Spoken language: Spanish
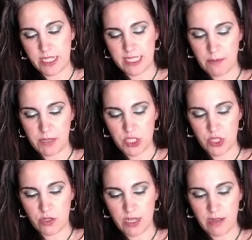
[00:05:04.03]
esa
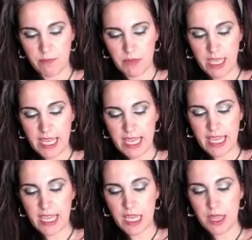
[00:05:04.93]
persona
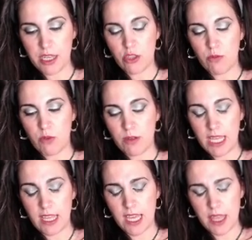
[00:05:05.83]
y que en, cierto
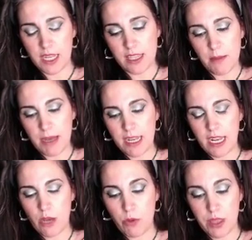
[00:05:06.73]
que cierta
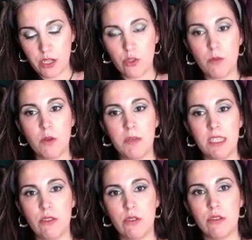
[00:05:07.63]
manera o en cierto
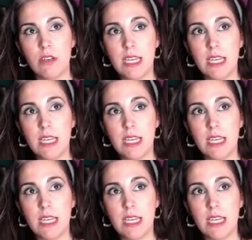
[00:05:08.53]
momento